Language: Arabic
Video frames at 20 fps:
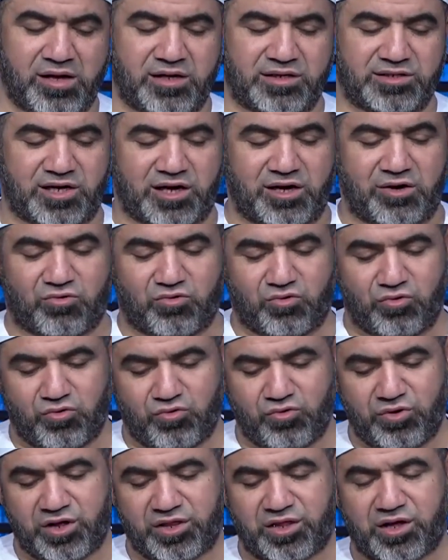
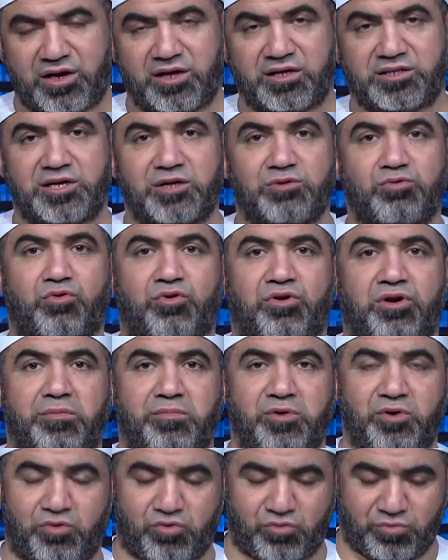سيقولون ثلاثة
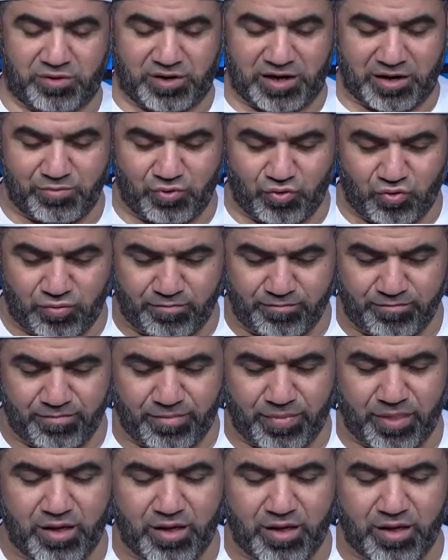رابعهم كلبهم